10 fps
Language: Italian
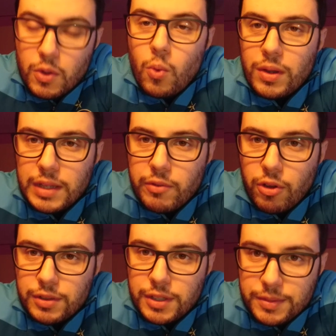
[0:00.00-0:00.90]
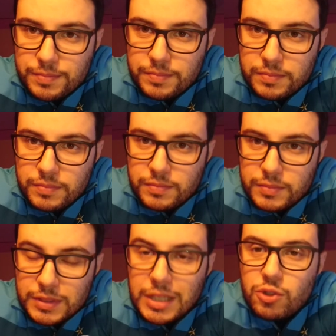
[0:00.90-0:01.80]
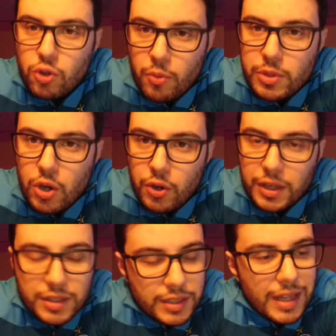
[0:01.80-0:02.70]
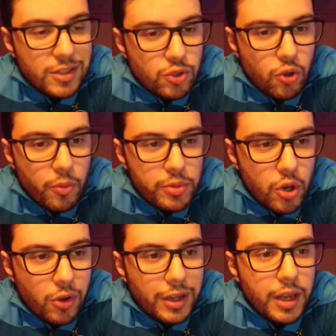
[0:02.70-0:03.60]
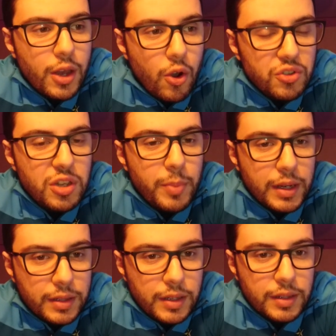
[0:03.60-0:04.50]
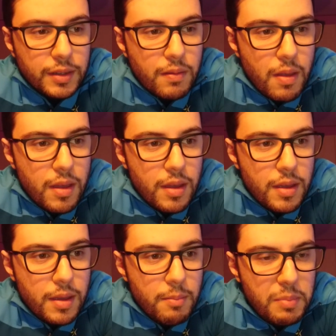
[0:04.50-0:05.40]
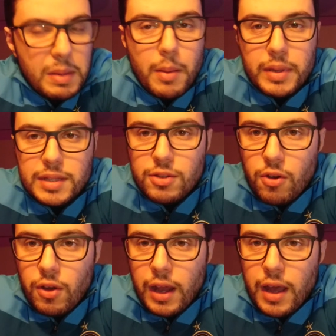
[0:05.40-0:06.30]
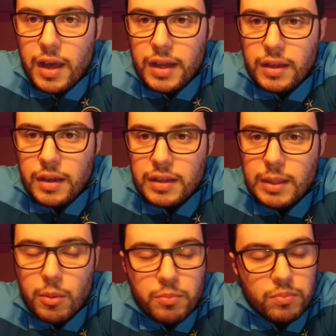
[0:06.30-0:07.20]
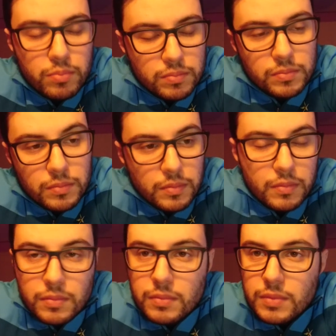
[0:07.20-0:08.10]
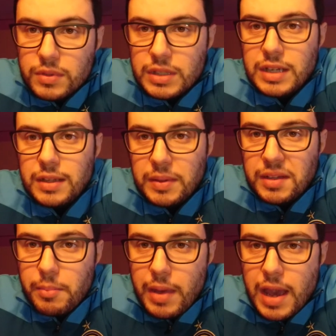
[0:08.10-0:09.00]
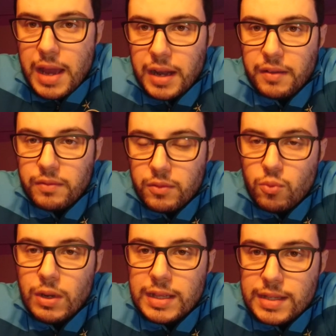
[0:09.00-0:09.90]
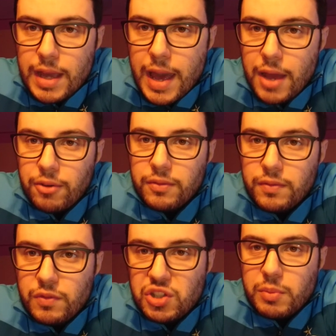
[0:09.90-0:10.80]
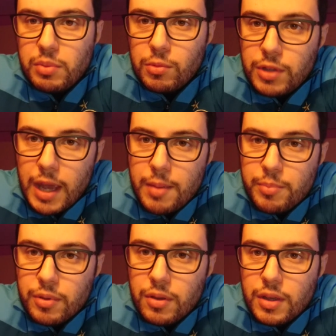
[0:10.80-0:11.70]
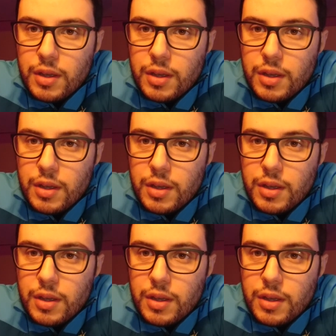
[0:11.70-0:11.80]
Quante volte? Stesso copione, stesso copione ogni partita. Prima mezz'ora andiamo discretamente bene, 1-0, fece il primo tempo,